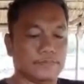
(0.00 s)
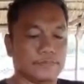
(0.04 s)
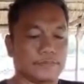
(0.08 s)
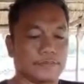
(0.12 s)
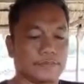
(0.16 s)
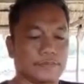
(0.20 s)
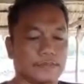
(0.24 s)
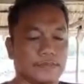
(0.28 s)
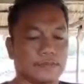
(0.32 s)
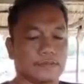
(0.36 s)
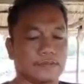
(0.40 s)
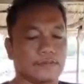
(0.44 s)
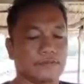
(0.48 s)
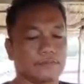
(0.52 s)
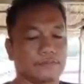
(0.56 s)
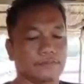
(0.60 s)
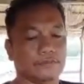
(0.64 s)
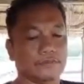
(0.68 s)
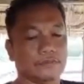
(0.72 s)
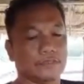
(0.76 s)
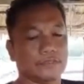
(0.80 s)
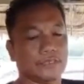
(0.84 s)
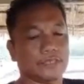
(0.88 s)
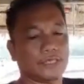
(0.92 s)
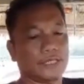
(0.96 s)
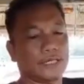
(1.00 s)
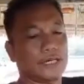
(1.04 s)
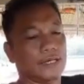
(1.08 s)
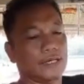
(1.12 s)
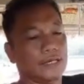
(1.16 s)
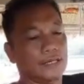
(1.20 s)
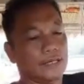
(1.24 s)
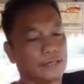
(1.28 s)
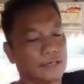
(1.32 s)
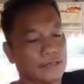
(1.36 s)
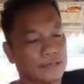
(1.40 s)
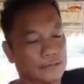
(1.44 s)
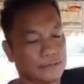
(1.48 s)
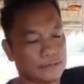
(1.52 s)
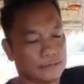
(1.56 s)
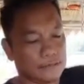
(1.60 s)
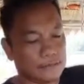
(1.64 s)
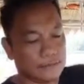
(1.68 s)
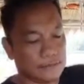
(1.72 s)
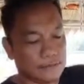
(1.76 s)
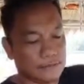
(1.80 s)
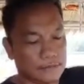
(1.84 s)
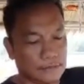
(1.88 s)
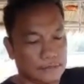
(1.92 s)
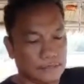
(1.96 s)
Ayan po siya.
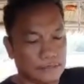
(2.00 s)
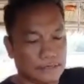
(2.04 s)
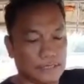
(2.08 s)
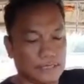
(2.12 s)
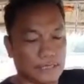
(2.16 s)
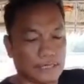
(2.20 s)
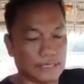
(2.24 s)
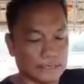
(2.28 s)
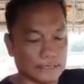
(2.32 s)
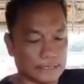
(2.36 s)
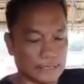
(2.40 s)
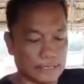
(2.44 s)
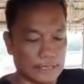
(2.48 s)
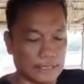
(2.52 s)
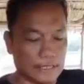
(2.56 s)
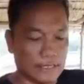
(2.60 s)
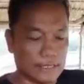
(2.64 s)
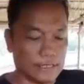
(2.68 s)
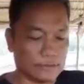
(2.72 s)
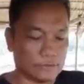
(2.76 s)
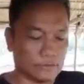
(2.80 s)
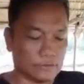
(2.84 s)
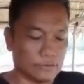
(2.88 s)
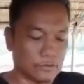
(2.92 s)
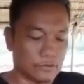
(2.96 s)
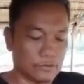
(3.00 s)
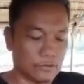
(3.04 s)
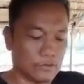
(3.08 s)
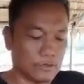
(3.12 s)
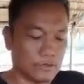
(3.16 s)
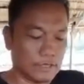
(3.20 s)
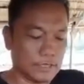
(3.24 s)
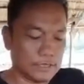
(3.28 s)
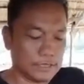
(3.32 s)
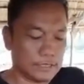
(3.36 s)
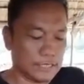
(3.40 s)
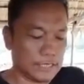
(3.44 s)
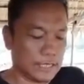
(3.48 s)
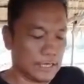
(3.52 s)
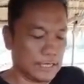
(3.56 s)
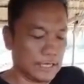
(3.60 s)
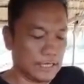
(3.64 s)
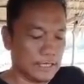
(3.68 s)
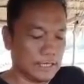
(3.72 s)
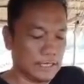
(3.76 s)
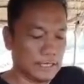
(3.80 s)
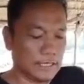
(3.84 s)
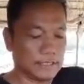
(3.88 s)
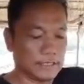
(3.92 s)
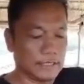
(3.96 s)
Nakasara ng tudo ang isa.
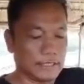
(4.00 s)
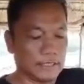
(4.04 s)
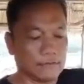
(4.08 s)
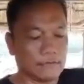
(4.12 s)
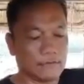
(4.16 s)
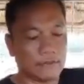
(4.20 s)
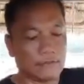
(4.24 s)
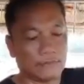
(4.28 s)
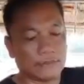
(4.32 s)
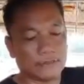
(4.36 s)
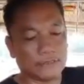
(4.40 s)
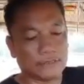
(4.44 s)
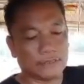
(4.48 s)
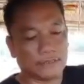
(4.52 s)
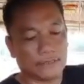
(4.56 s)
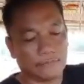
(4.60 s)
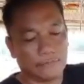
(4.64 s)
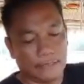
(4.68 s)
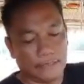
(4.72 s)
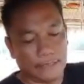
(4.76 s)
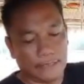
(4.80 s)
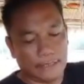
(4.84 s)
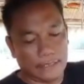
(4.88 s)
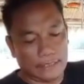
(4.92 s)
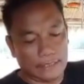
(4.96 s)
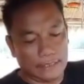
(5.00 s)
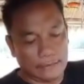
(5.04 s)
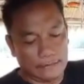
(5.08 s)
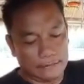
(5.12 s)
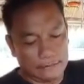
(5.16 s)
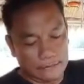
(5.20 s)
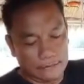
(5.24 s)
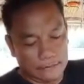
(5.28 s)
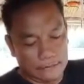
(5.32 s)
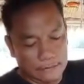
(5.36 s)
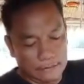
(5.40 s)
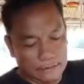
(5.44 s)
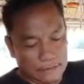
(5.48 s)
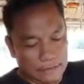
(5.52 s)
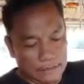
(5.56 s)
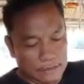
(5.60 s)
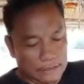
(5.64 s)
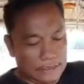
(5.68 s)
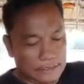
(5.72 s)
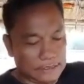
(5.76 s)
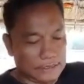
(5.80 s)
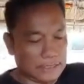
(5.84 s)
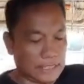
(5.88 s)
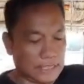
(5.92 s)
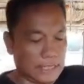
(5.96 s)
Dito naman sa kabila,
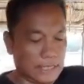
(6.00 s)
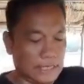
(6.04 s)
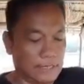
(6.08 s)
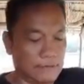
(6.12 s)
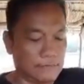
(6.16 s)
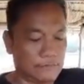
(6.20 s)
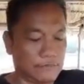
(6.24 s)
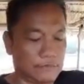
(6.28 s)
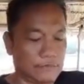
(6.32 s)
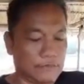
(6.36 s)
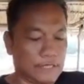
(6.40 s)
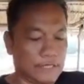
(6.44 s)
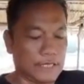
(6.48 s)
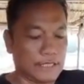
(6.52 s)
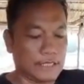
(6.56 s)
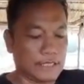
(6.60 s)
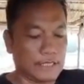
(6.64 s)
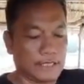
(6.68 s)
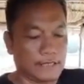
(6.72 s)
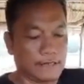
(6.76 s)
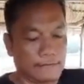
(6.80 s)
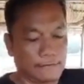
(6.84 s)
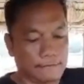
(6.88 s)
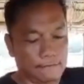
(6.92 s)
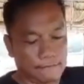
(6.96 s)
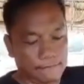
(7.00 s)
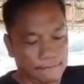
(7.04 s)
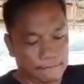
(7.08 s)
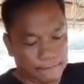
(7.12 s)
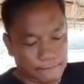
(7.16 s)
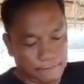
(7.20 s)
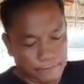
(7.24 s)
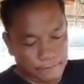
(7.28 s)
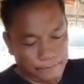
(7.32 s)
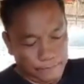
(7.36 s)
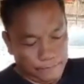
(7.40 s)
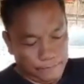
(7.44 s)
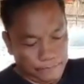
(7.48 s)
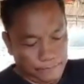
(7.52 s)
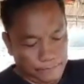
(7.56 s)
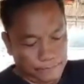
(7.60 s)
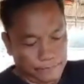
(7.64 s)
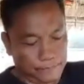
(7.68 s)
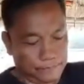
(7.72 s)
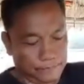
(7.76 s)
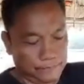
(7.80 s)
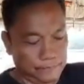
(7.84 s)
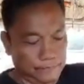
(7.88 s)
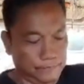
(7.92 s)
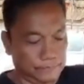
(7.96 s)
sarahin po natin.
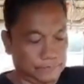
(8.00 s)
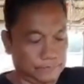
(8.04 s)
Hmm.